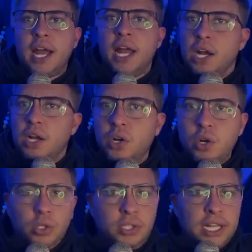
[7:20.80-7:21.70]
no
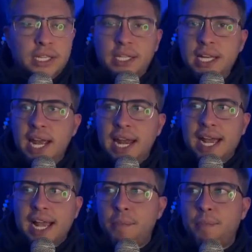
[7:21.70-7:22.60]
tendría la
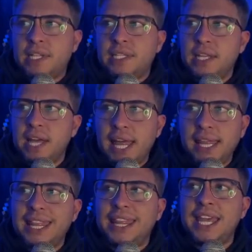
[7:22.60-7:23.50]
capacidad
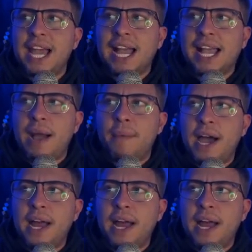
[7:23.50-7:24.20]
de acabar